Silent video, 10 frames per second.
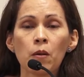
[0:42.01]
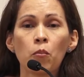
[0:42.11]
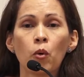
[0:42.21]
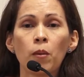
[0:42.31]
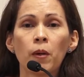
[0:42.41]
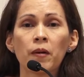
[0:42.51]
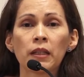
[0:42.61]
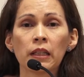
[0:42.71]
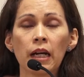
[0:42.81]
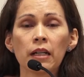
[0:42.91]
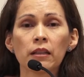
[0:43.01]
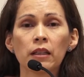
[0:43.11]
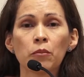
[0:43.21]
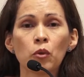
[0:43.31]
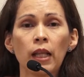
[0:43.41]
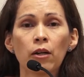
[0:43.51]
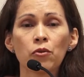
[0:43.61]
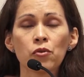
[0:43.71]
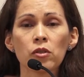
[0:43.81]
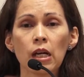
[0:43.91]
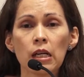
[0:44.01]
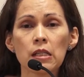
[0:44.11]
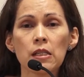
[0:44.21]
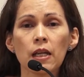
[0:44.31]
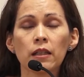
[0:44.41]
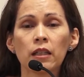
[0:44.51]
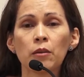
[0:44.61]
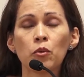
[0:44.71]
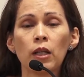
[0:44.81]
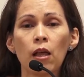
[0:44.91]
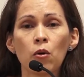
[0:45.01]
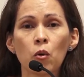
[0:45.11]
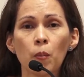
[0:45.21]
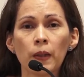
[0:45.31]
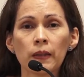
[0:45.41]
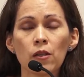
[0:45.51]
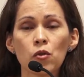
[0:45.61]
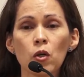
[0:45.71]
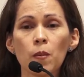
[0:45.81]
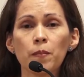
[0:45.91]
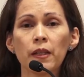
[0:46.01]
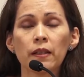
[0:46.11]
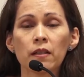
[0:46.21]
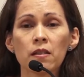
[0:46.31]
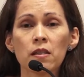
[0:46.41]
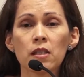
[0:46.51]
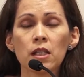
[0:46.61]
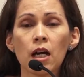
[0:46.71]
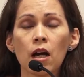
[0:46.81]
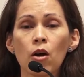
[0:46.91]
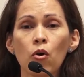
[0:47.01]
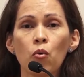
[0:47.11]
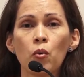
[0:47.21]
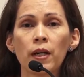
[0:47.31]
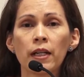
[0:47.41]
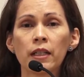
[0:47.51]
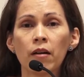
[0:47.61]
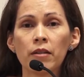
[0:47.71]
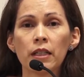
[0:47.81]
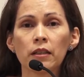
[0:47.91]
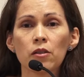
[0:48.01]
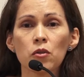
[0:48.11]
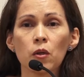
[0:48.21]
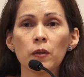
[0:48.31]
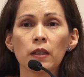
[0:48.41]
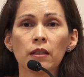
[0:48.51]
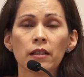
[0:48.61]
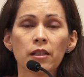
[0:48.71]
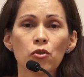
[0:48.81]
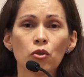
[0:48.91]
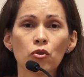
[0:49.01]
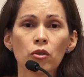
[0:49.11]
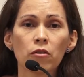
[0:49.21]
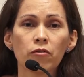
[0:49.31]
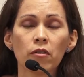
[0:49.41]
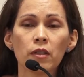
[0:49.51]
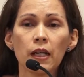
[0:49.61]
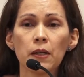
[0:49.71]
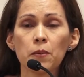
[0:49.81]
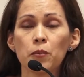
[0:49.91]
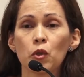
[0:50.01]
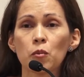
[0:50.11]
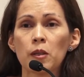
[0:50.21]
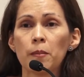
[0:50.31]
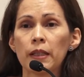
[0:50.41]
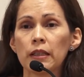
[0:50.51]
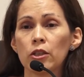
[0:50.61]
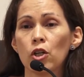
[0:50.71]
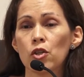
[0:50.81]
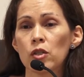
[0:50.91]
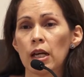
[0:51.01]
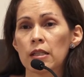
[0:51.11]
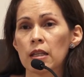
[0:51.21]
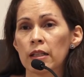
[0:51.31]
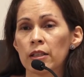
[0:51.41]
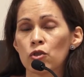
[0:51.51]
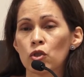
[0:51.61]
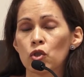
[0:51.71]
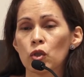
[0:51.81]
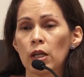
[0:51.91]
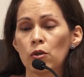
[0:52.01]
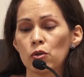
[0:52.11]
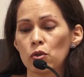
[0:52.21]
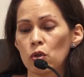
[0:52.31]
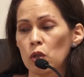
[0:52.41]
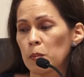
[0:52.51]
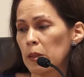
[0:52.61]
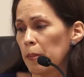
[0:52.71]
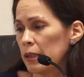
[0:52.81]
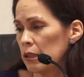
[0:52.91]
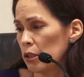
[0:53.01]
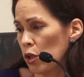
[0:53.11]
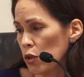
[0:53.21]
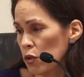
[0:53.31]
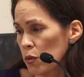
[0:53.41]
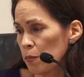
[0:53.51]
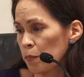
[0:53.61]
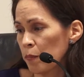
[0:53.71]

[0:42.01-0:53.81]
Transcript: Vuelvo a reiterar, tenemos la constancia, tenemos la documentación de que existía una inhabilitación desde el 18 de febrero 2022 hasta el 18 de agosto 2022